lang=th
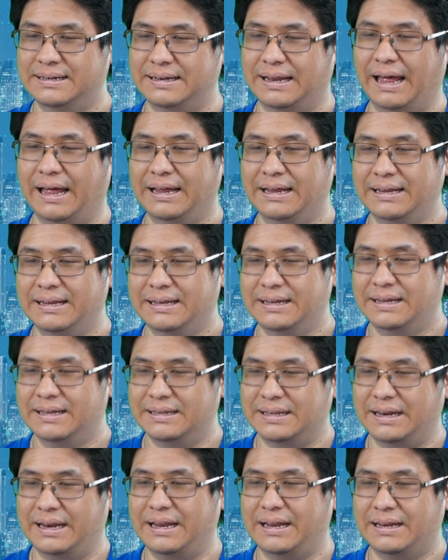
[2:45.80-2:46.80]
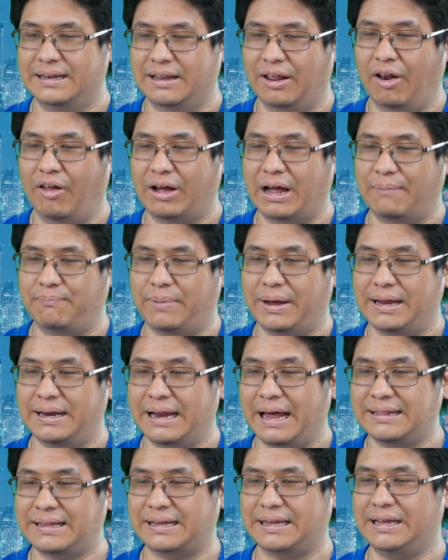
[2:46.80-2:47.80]
นะทีนี้เดี๋ยวเรากลับไปห
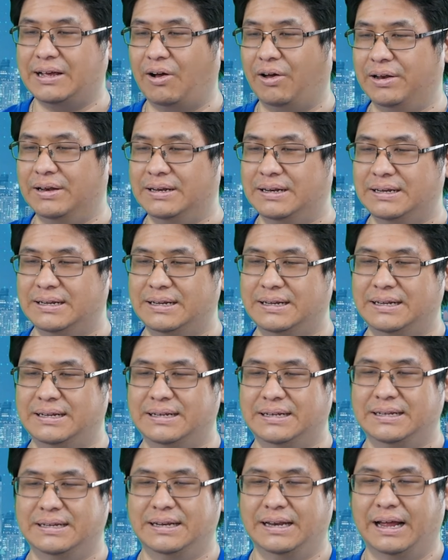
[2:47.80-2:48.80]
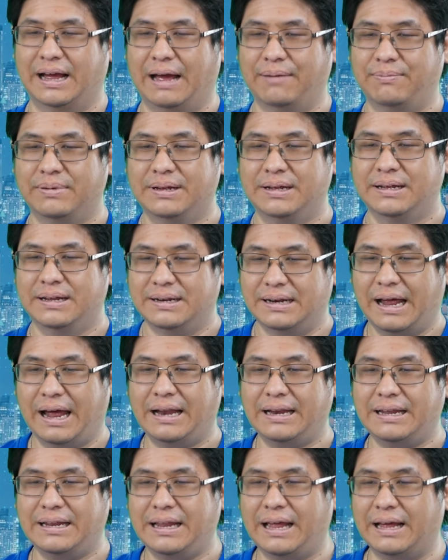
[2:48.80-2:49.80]
น้าตะกี้ก่อนนะครับหน้า
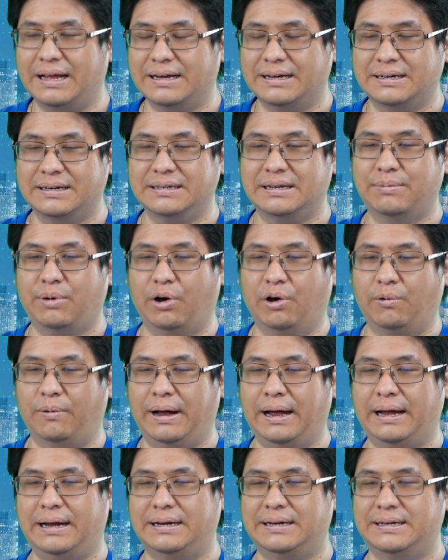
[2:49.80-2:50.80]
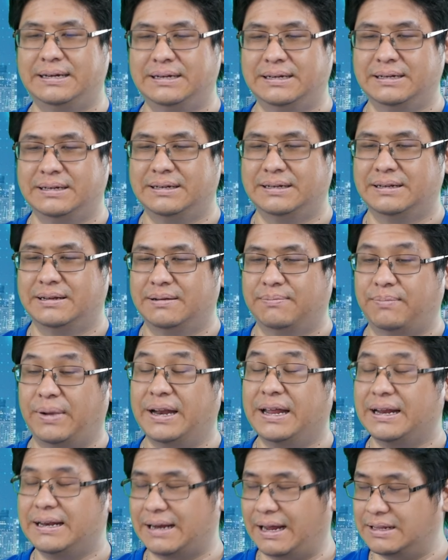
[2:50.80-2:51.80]
นี้เนี่ยคือจะบอกว่าประเท
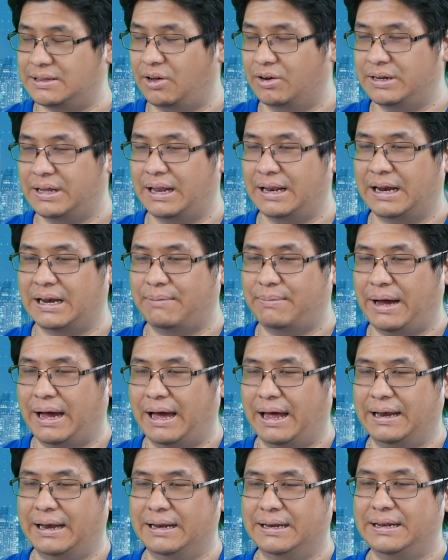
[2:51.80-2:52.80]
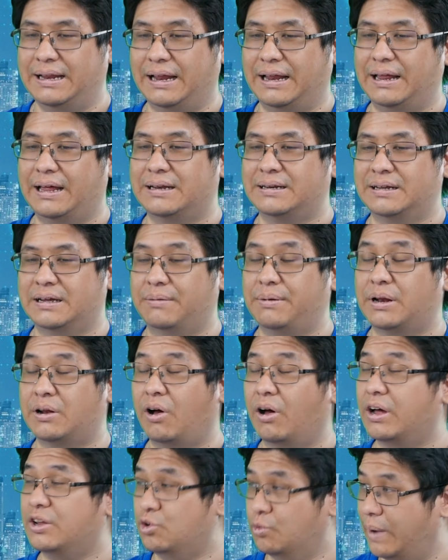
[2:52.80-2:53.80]
ศไหนตอนนี้รัฐบาลที่ไหนถือบิตคอ
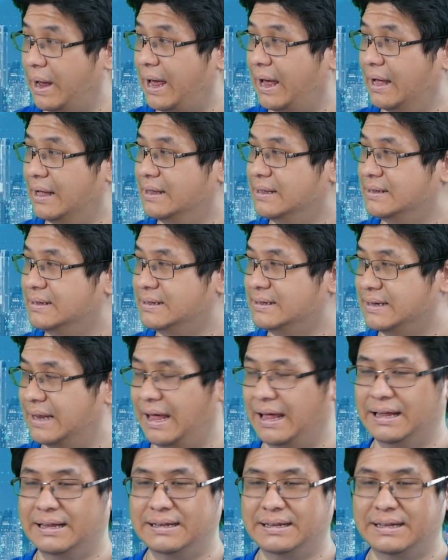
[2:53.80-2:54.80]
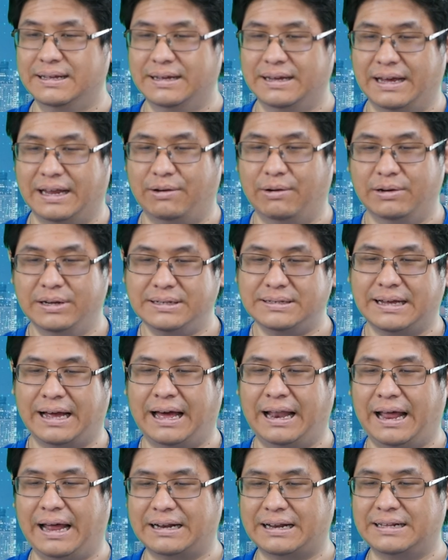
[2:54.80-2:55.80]
ยกันอยู่บ้างนะเห็นว่าเฮ้ยสห
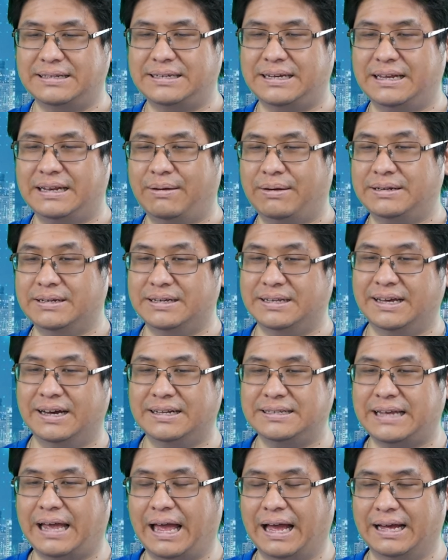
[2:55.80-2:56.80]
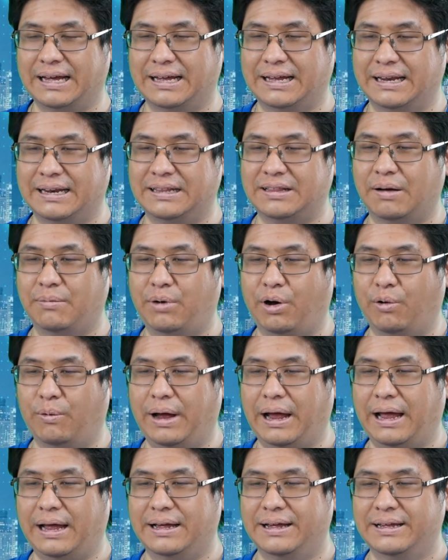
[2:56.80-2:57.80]
รัฐกับจีนเขาถือเยอะจังนี่ต้องบอก
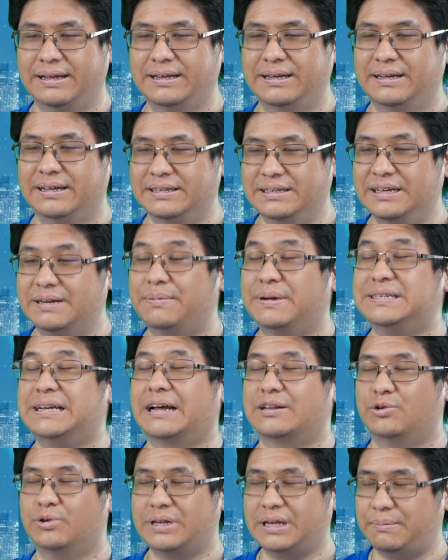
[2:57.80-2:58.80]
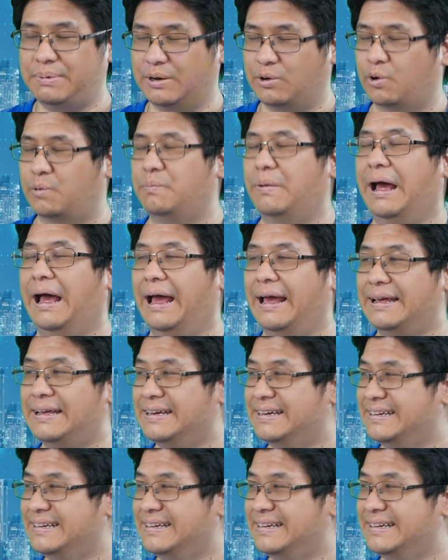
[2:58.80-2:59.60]
ว่ายึดมาจากธุรกิจผิดกฎหมาย